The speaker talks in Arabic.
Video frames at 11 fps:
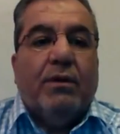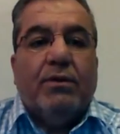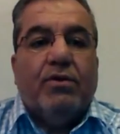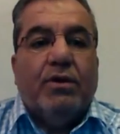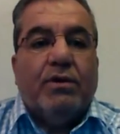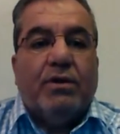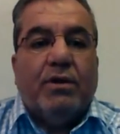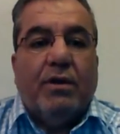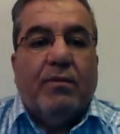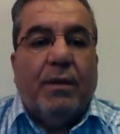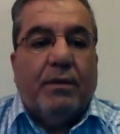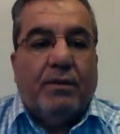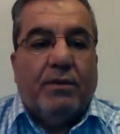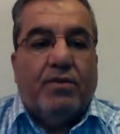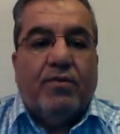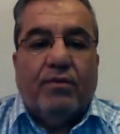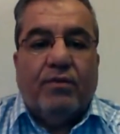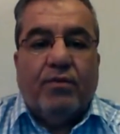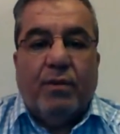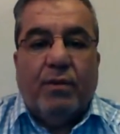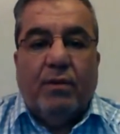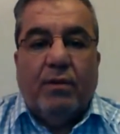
شير سكرين حتى تشوفون